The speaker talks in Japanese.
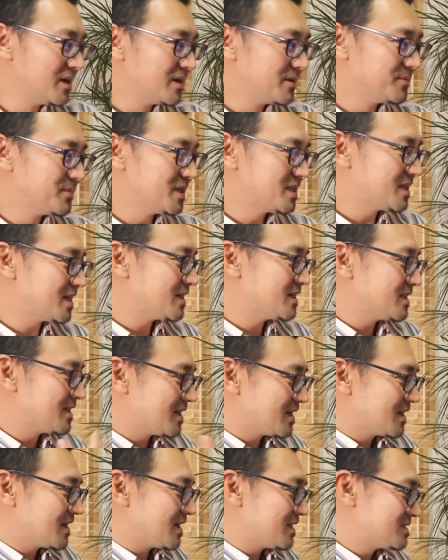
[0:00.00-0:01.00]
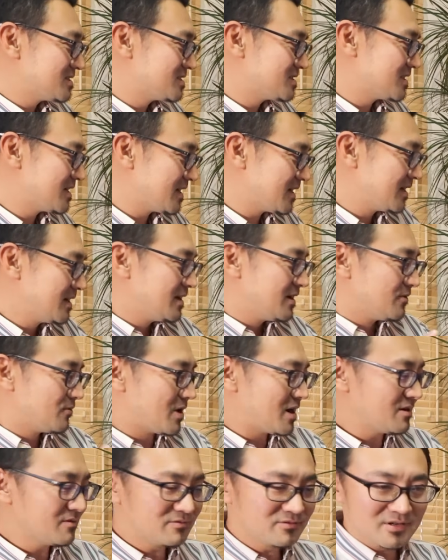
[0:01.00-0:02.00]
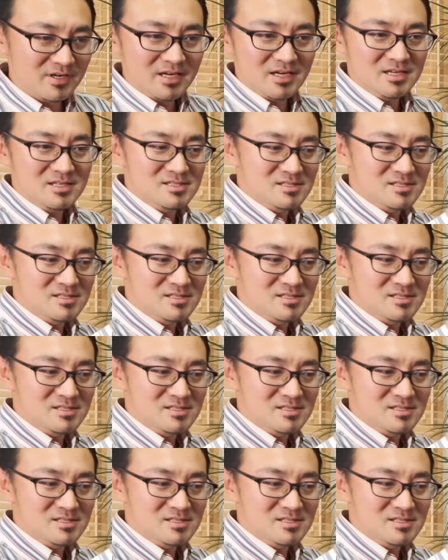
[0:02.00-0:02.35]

みたいな感じで、ワンフレー